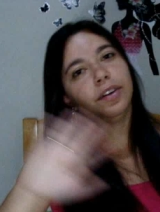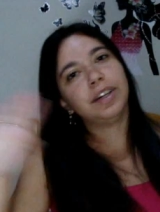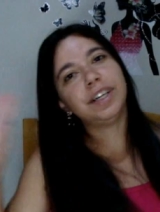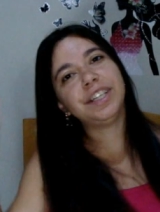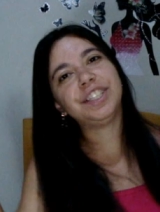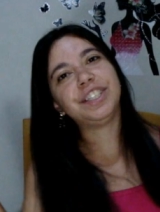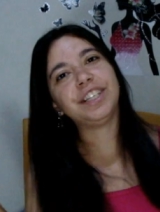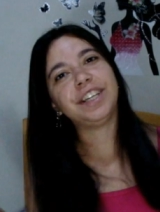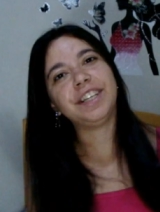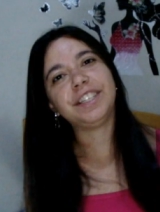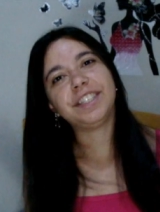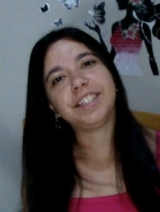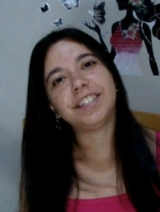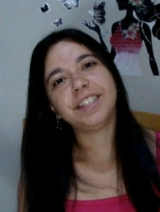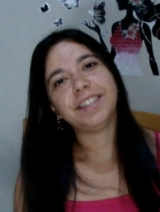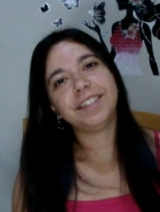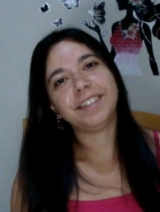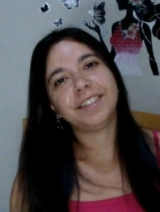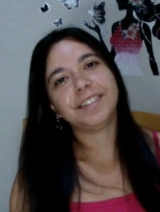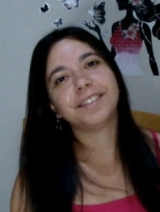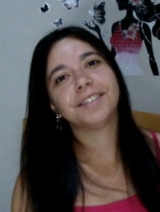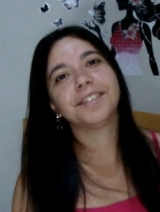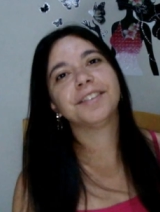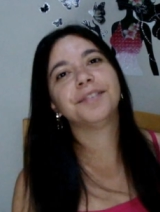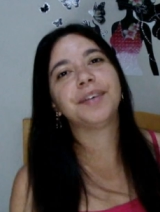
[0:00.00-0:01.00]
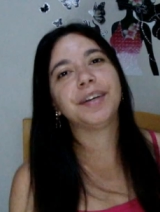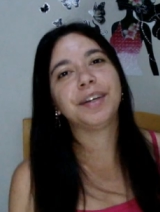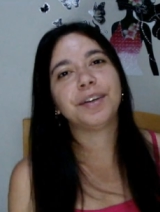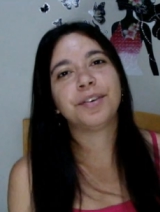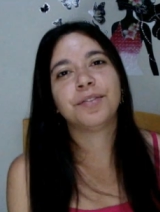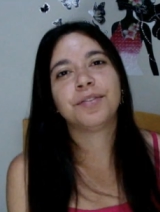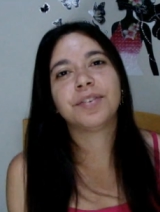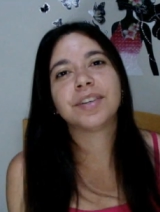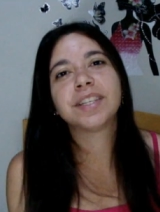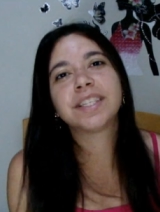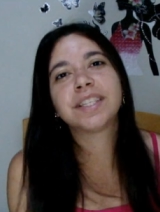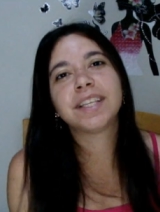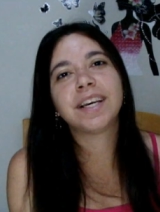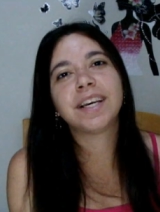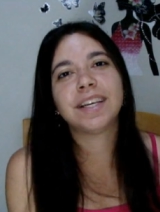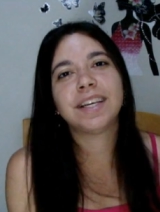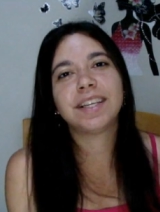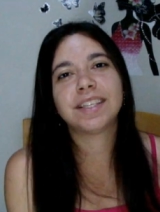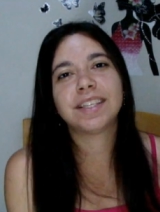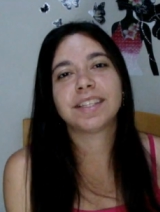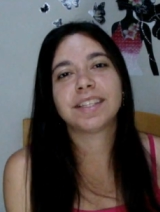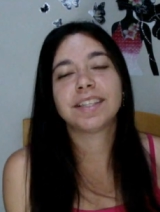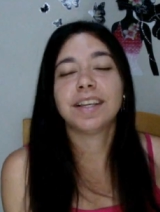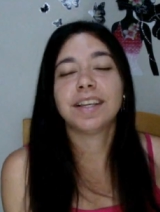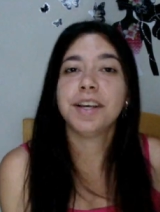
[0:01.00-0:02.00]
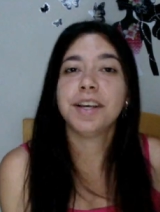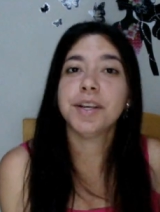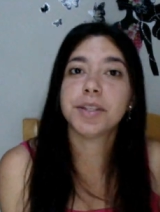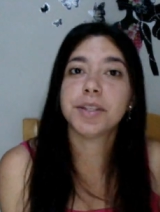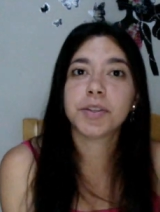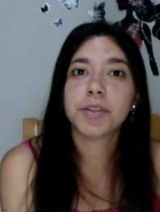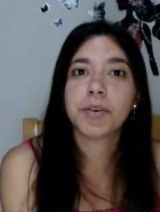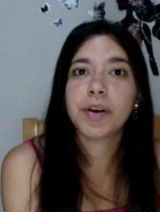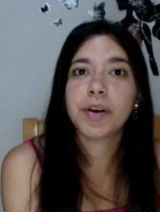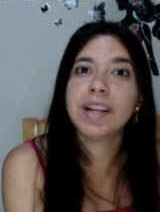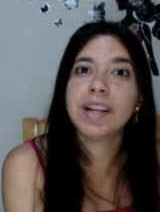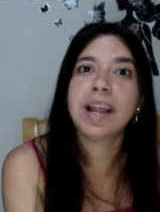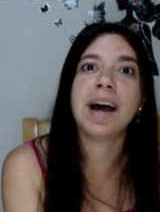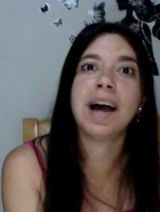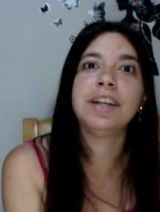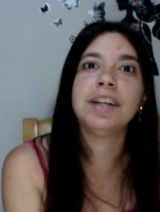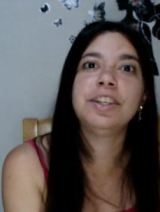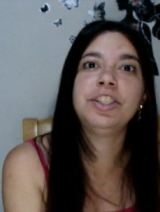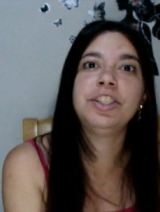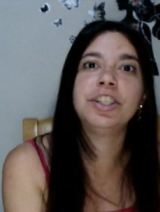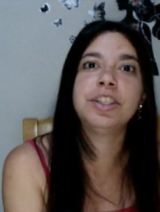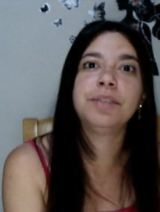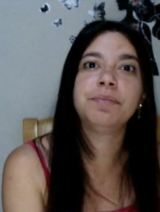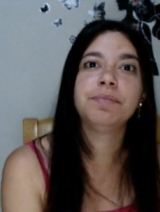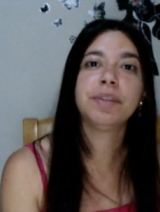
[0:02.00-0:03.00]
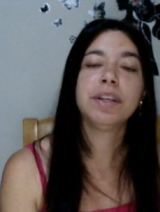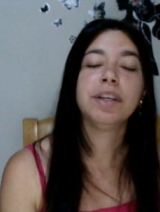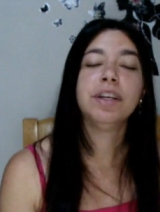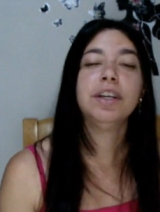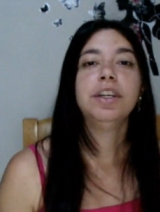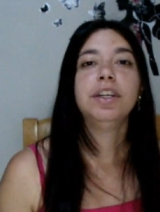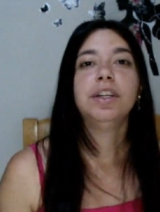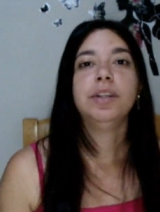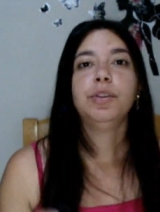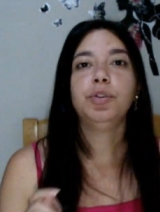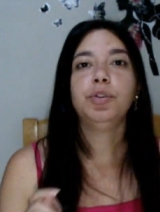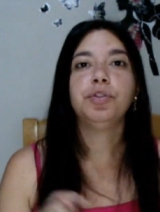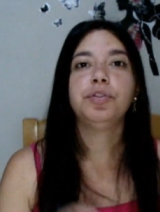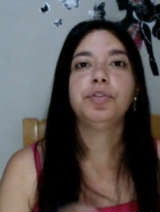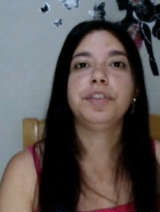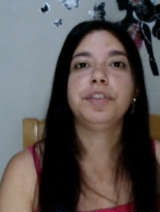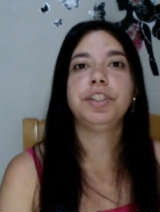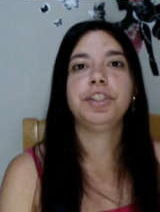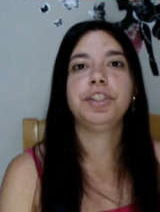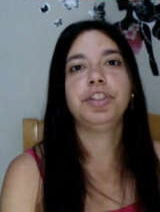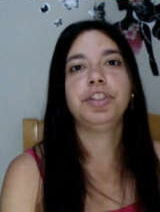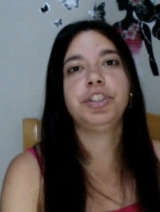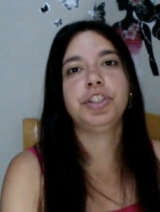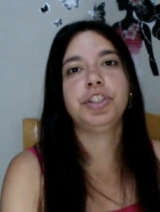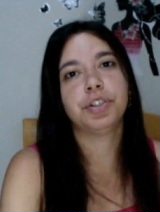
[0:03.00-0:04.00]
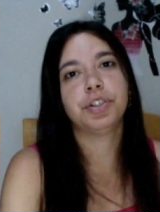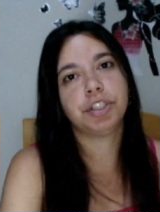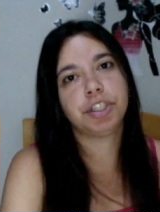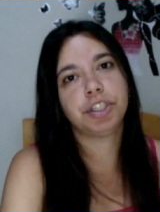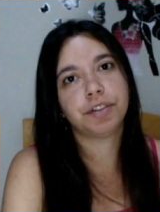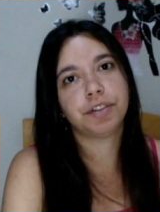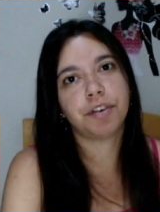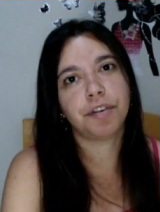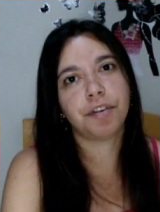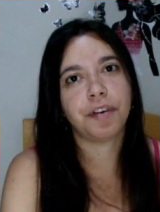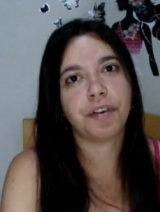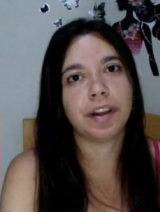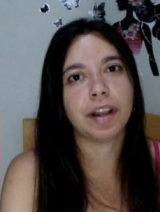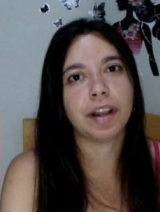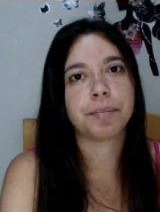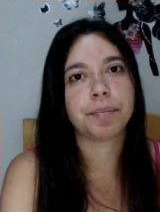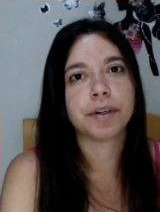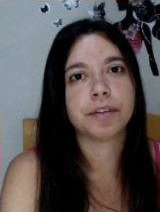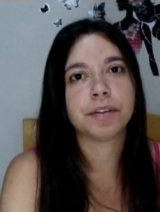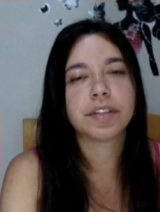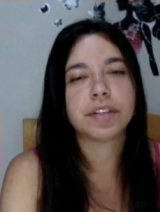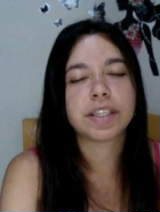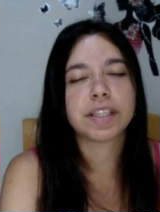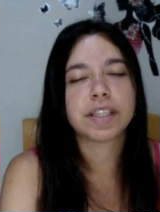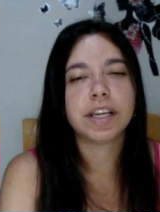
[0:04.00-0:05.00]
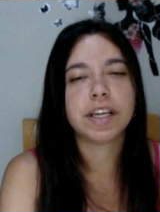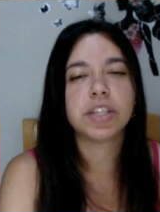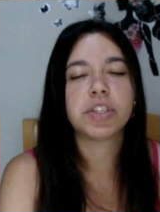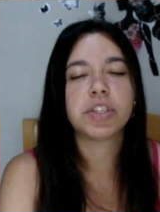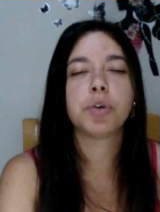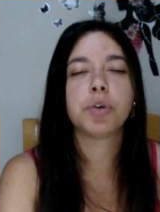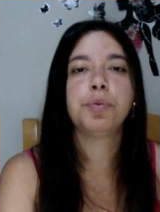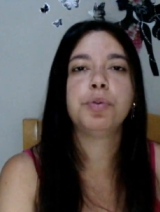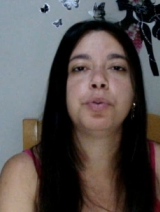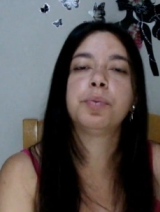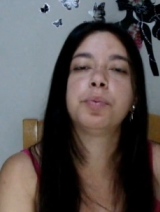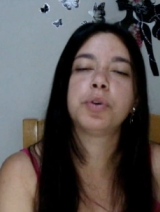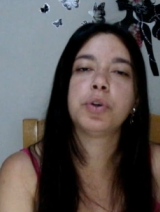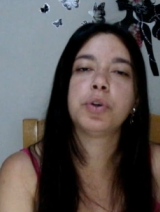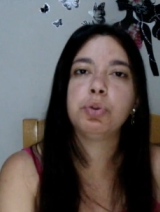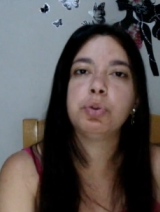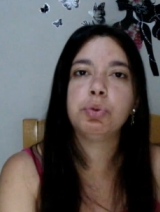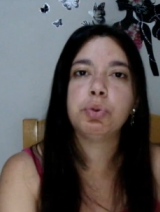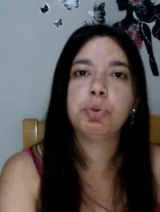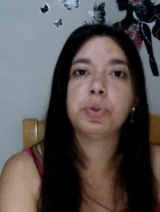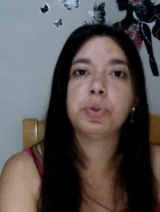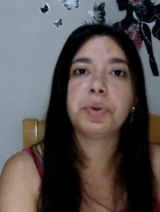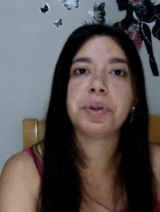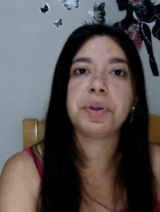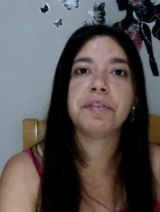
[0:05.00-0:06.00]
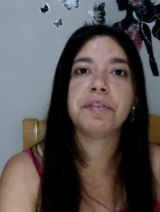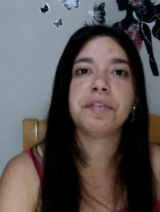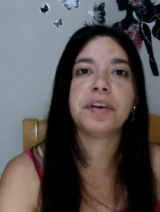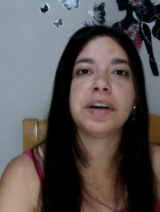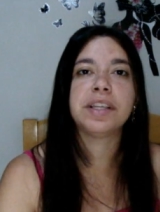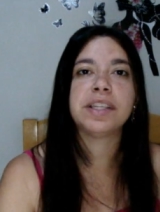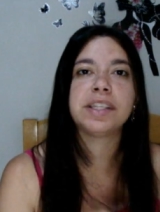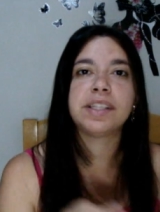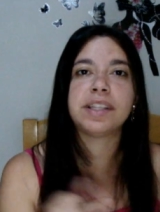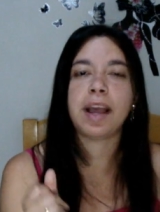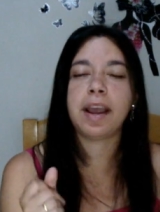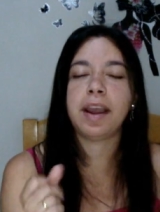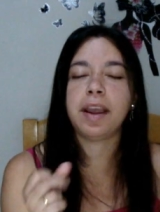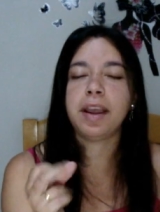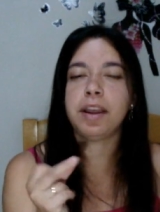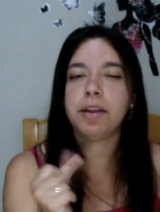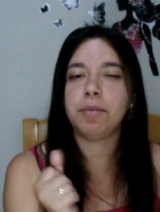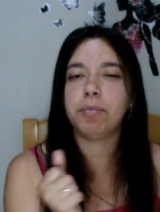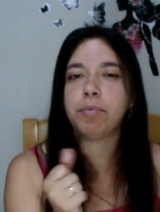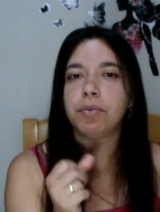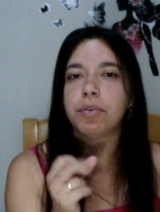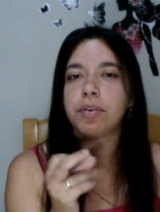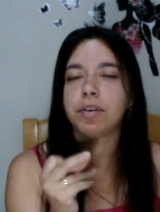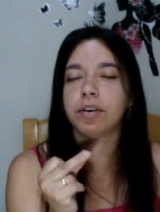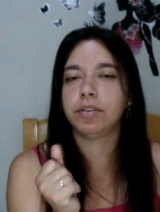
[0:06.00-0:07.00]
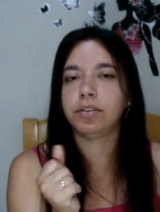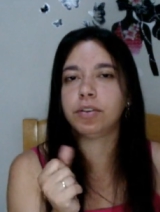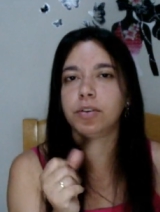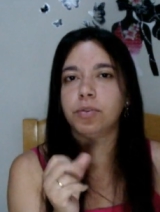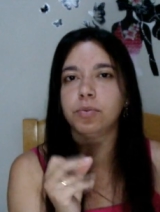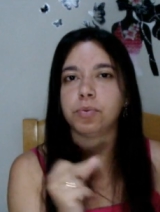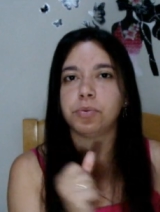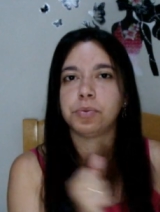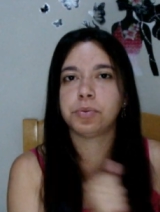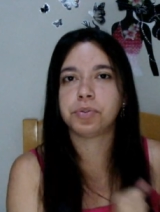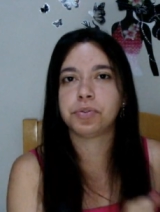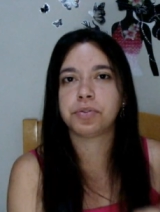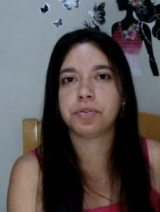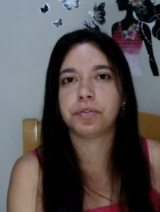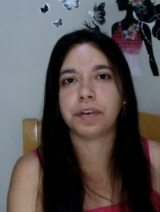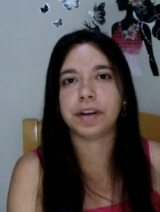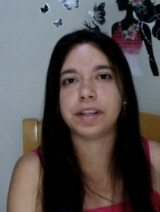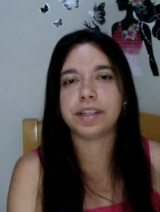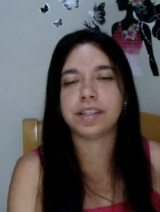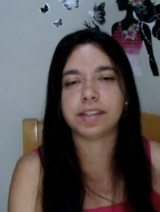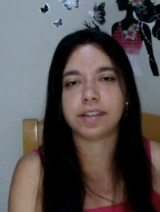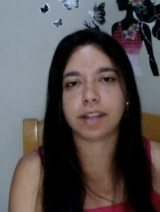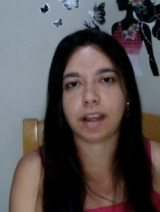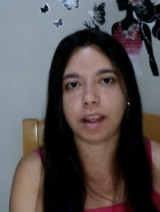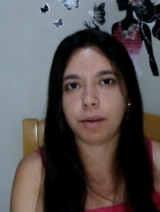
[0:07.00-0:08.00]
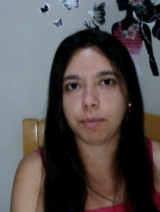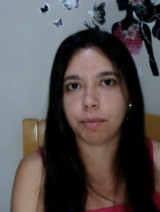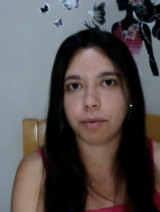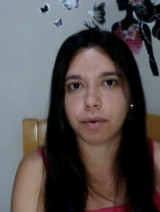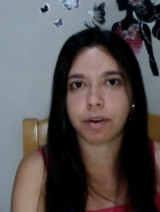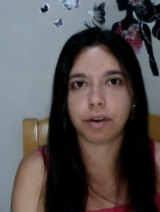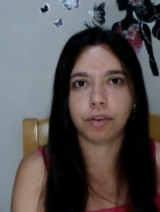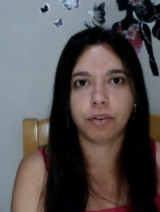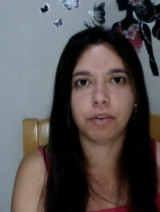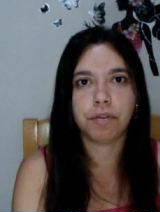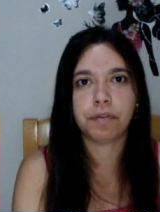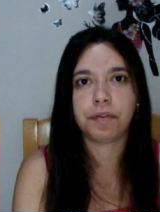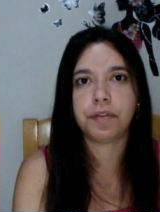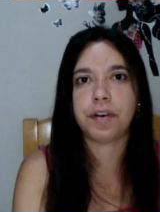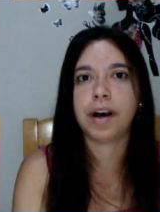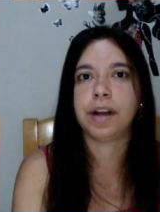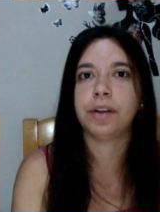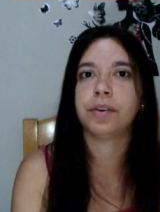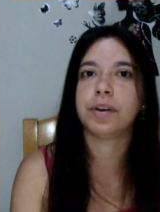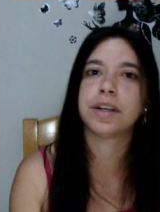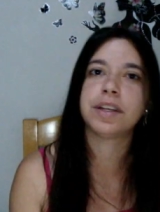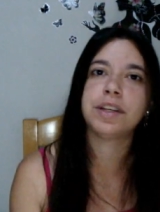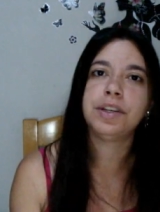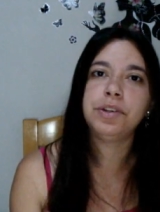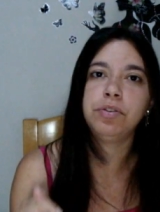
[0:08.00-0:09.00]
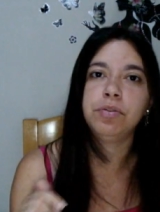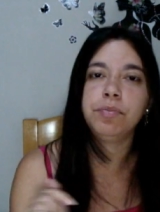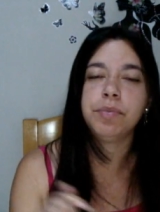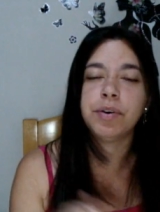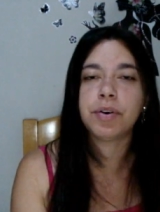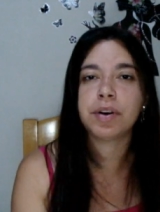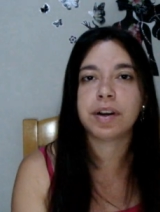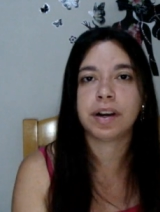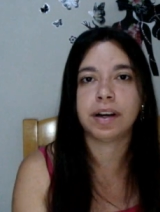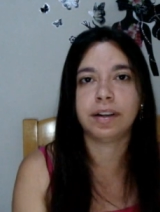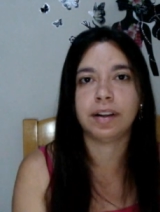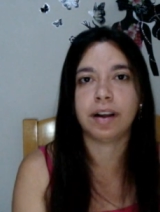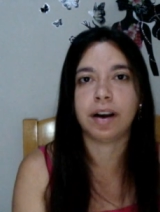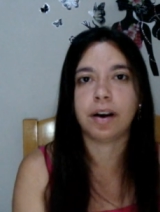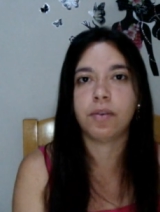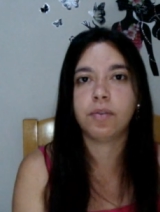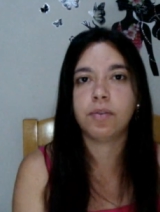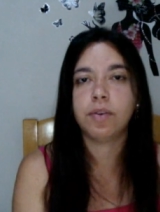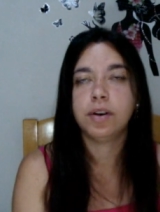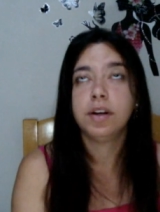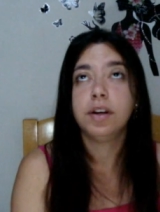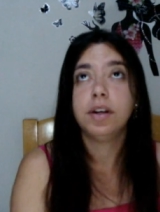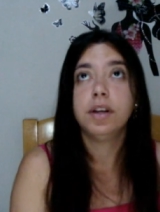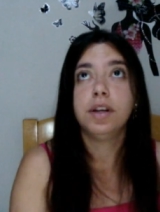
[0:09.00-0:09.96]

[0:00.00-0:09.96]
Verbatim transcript: Oi gente, tudo bem com vocês? Eu sou a Nádia. No vídeo de hoje eu vou falar pra vocês sobre um produto que faz tempo que eu não uso, faz tempo que eu não falo aqui no meu canal.